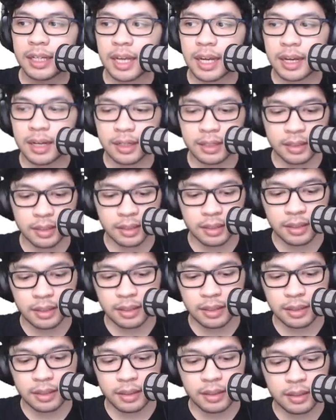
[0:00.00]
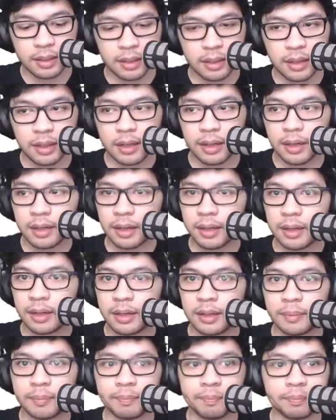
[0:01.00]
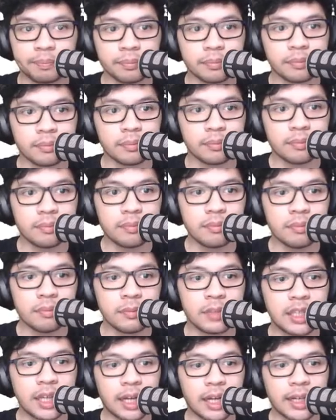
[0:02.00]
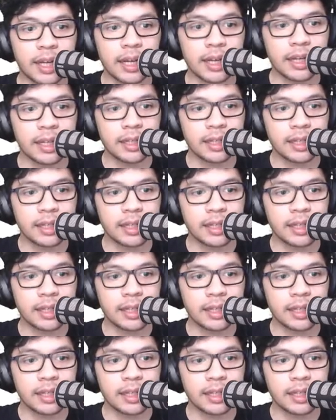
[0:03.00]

yang uh, misalkan kayak